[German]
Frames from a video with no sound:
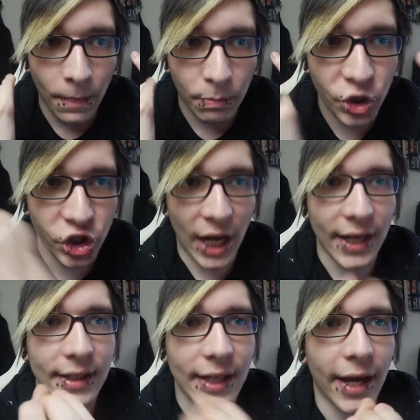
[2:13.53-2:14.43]

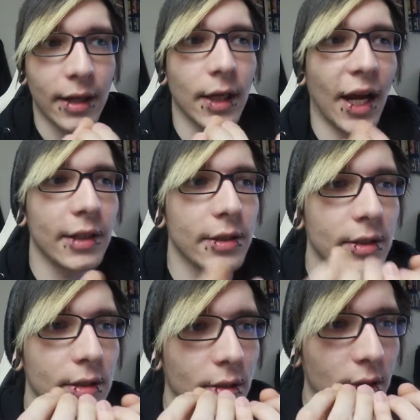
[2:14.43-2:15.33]
Bestandteile
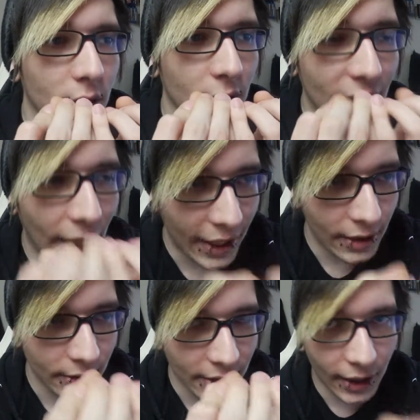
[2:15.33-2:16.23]
eines
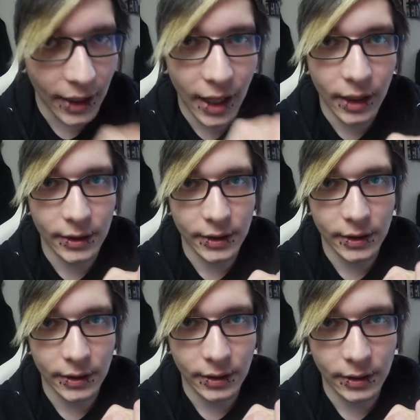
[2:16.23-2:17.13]
kleinen
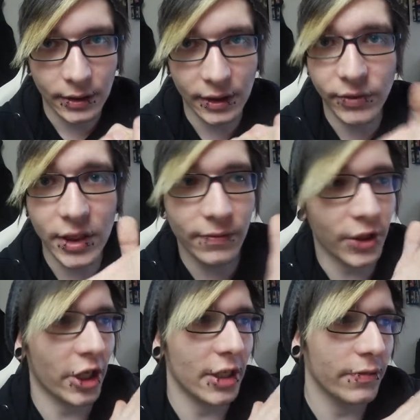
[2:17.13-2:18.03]
Kanals. Das wissen
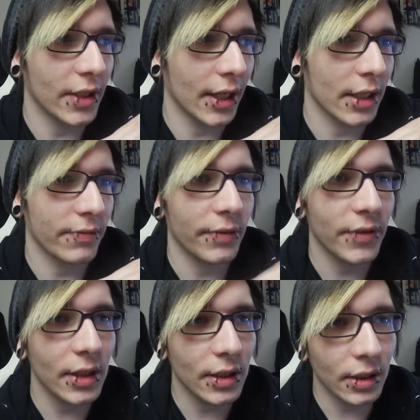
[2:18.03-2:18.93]
wahrscheinlich viele gar nicht, weil
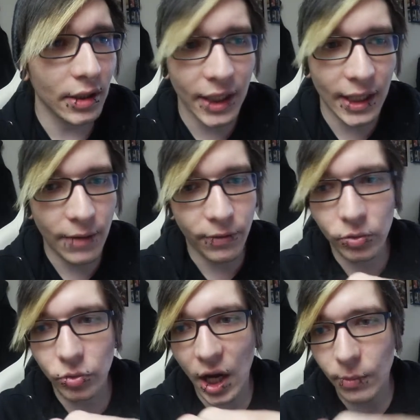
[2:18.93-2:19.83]
viele gehen einfach
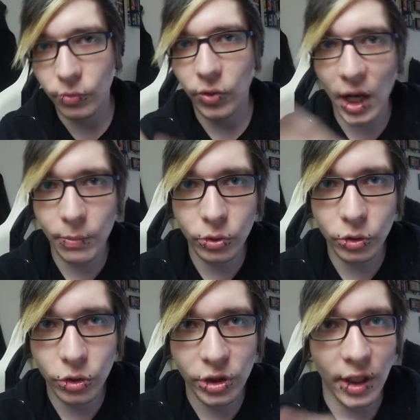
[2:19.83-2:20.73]
nur Abo für Abo
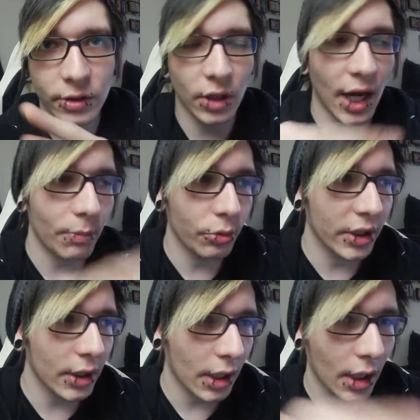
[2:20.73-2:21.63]
durch, also Abo
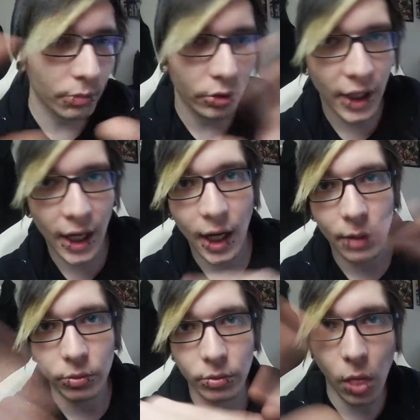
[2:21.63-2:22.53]
hier, Abo da,
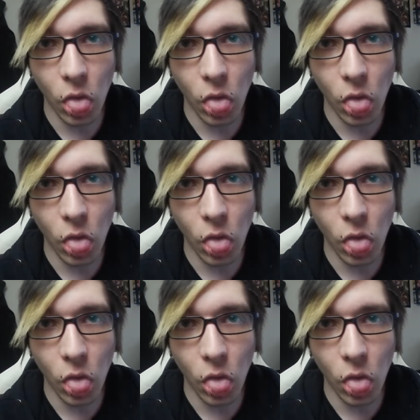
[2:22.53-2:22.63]
Abo.